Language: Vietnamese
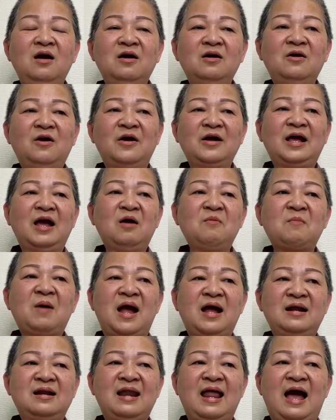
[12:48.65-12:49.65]
rồi các
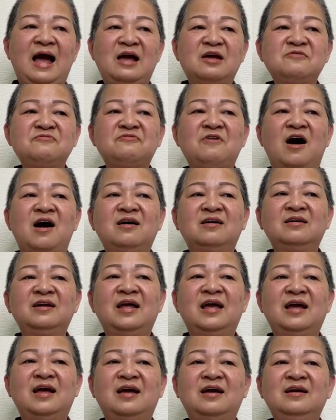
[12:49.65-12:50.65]
bạn lại phật
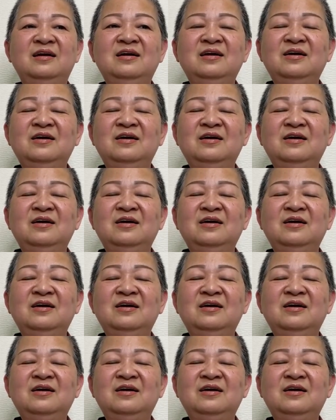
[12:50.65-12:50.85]
nè